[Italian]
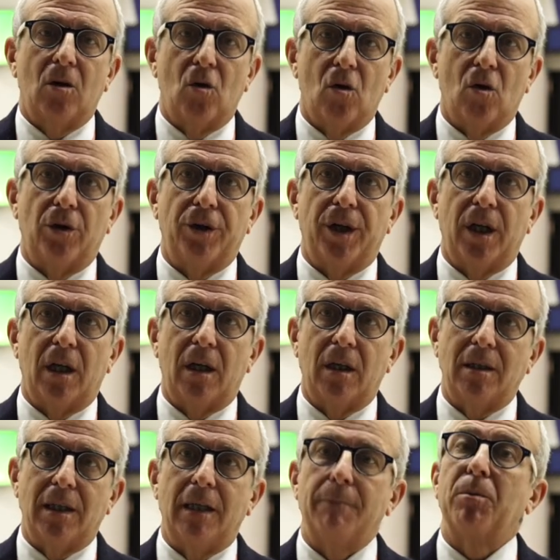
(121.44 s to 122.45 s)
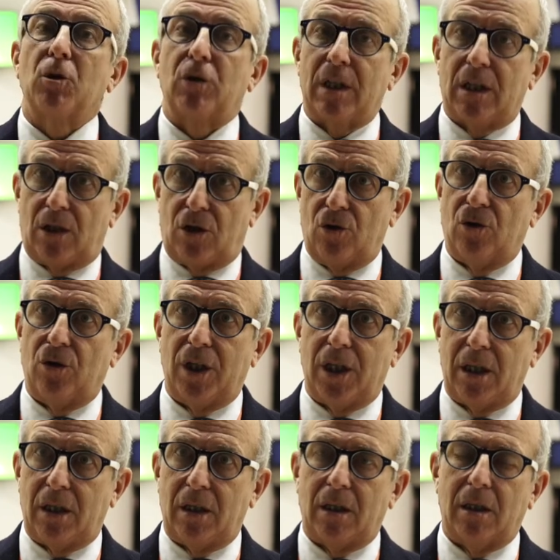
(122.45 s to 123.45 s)
con eh, delle
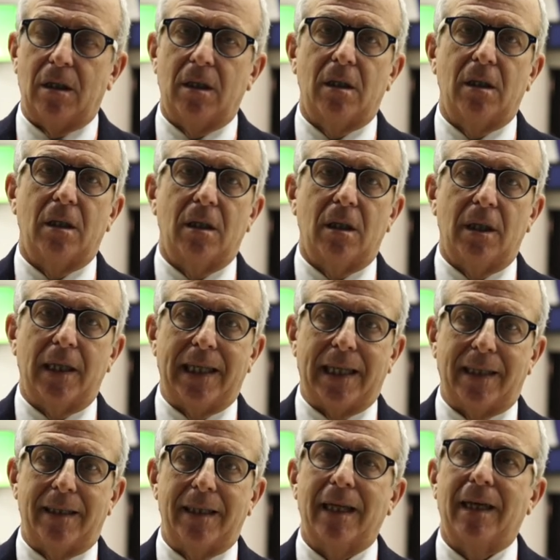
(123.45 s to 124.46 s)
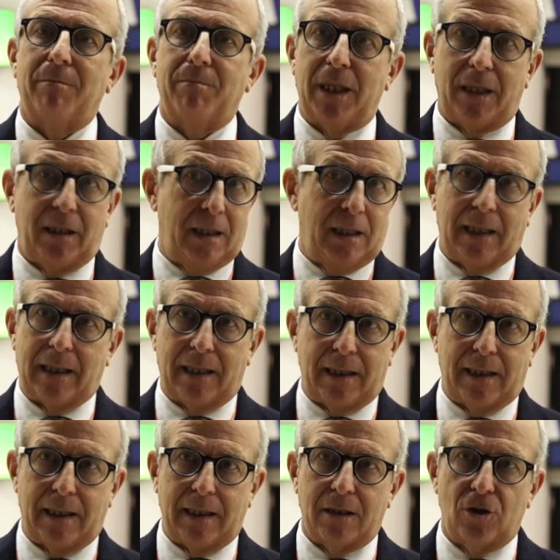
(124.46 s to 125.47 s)
protezioni eh, legate a,
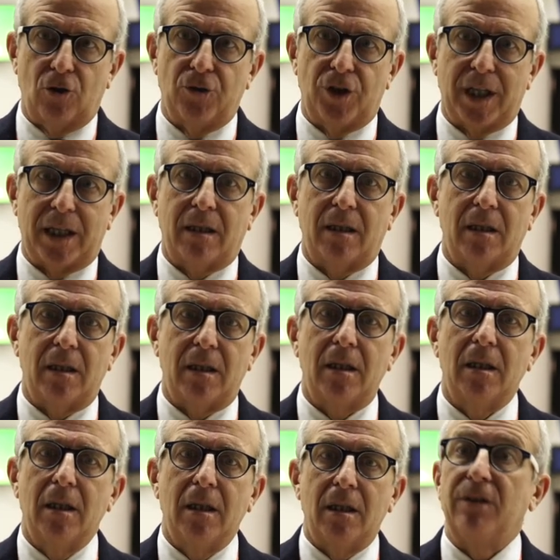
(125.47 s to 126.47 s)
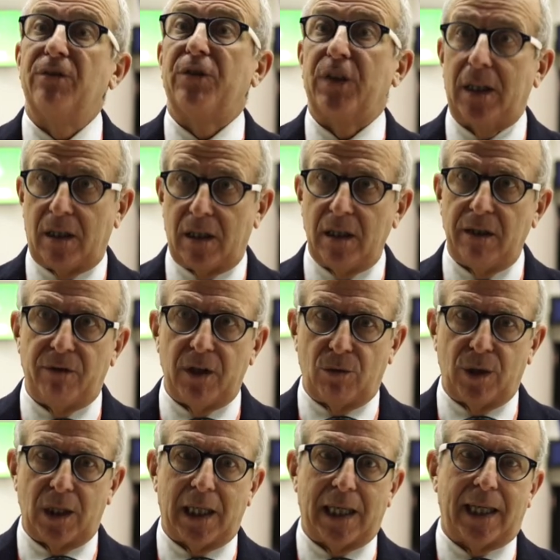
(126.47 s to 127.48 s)
a, a, soggetti infettivi,
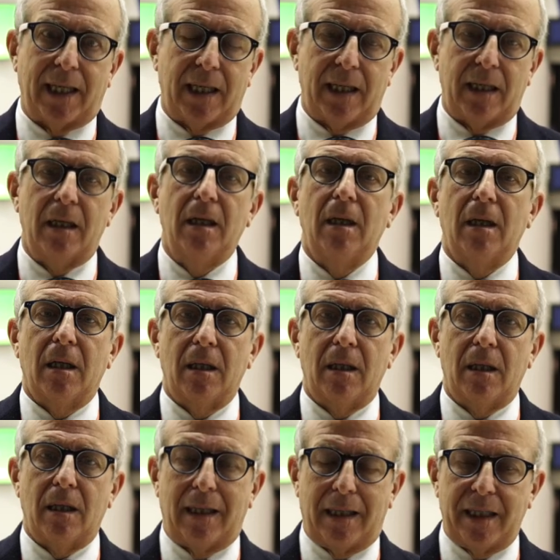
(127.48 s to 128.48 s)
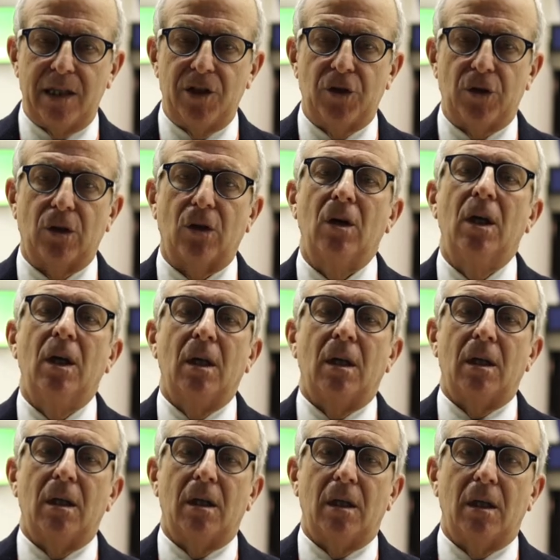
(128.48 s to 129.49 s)
quindi aree eh, a rischio
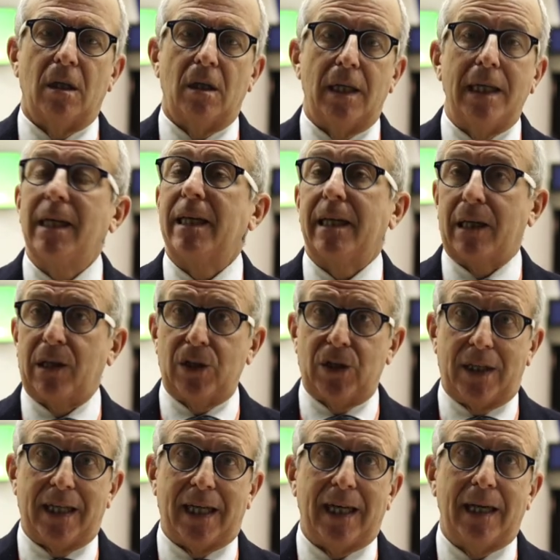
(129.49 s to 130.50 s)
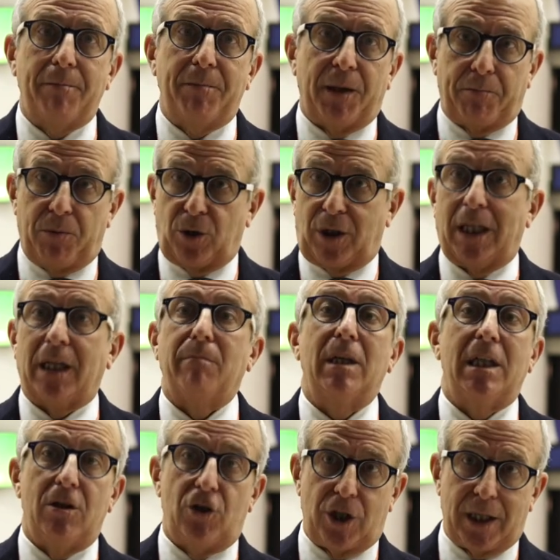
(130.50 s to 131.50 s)
eh, nelle RSA per portare i
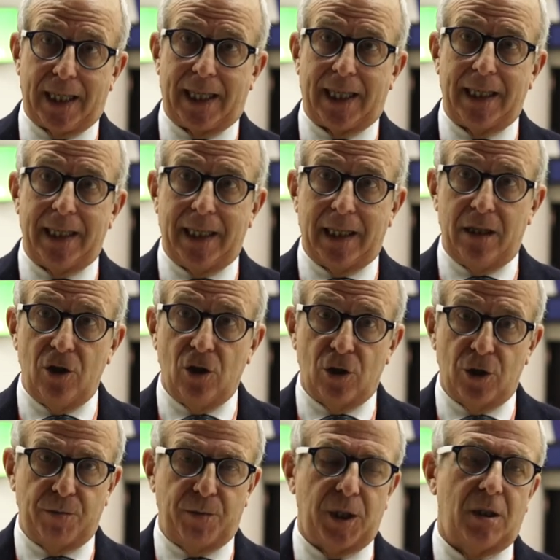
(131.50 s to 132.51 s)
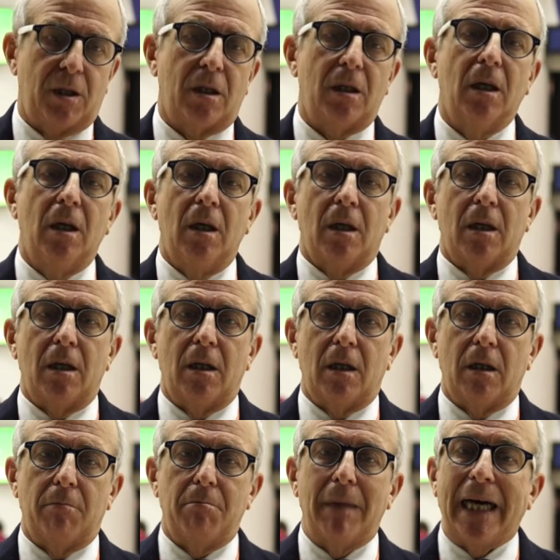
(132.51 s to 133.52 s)
medicinali agli ospiti,
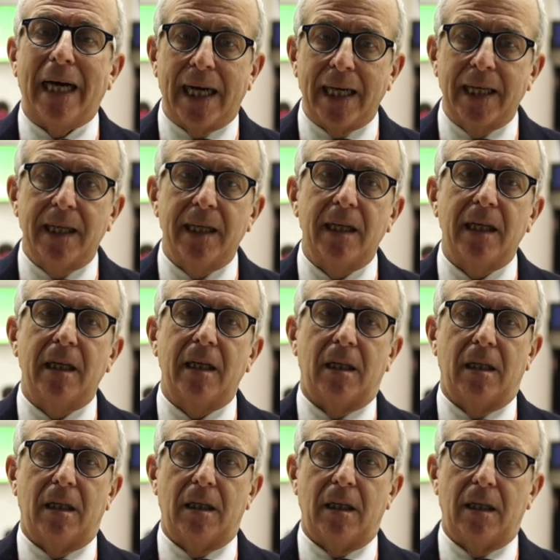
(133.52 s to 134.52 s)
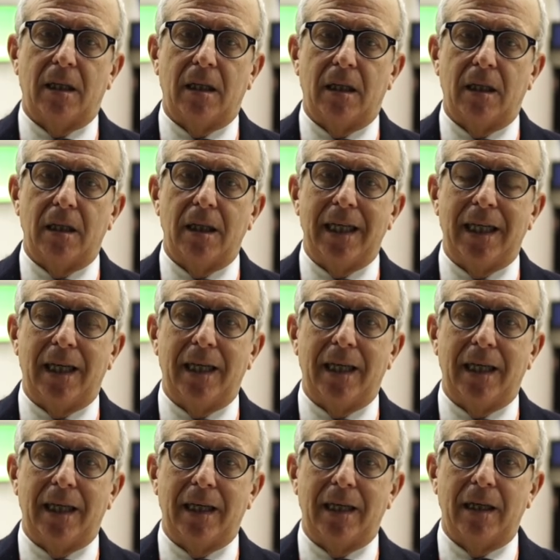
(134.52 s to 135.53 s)
eh, ma anche eh,
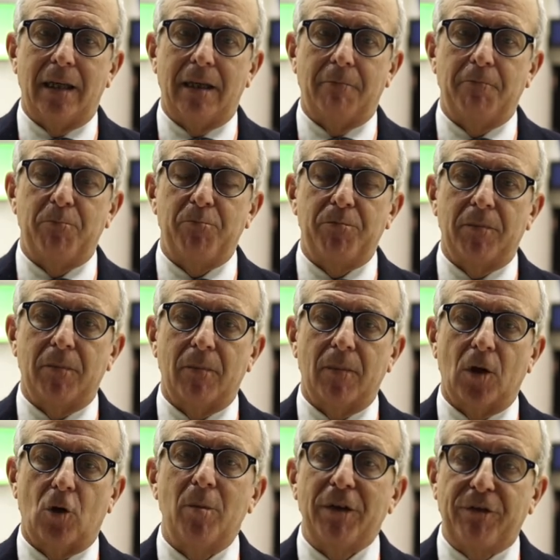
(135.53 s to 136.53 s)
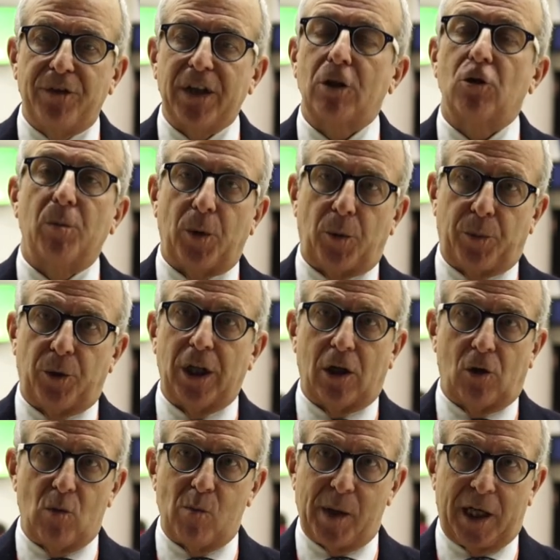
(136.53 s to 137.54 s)
nelle, ehm, come effetto proprio di
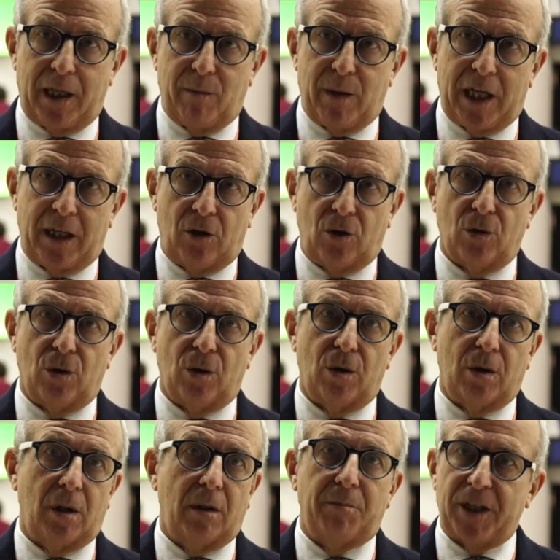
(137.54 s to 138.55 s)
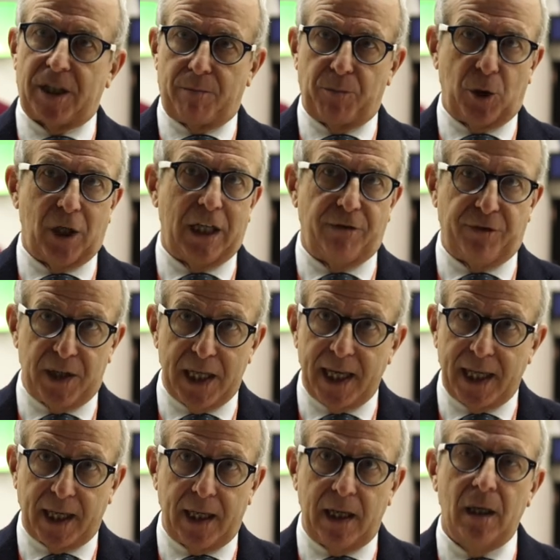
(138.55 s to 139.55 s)
accompagnamento, eh, per esempio nelle
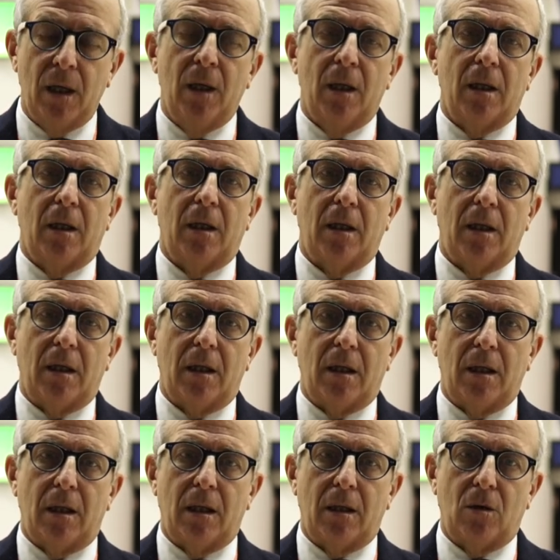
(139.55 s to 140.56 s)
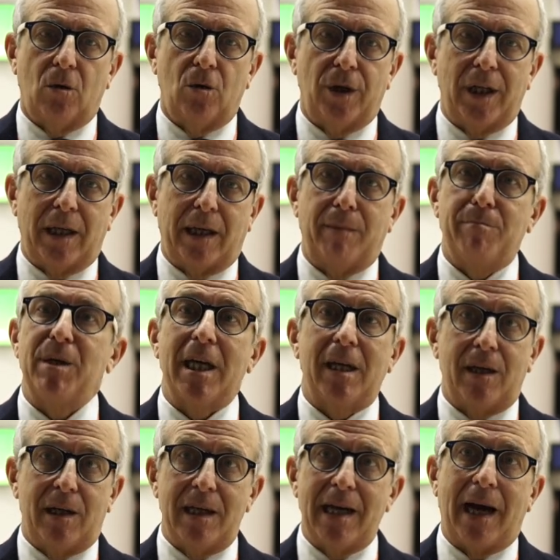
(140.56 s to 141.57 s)
fiere eh, o in
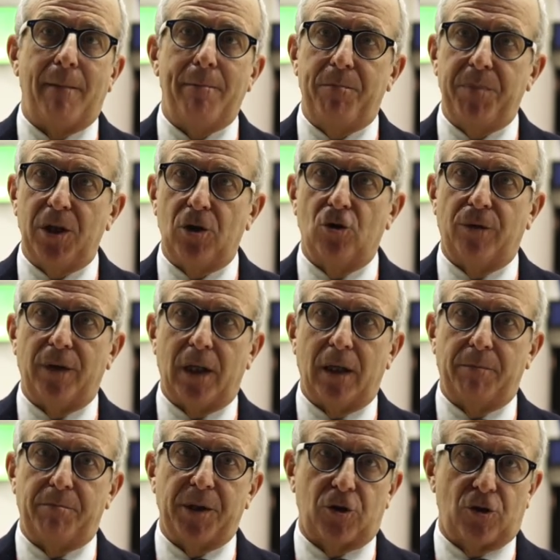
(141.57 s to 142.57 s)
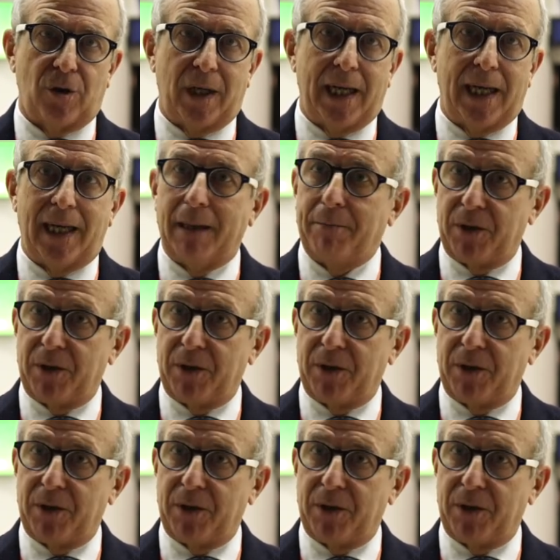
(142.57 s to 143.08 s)
ambienti ampi dove la persona, la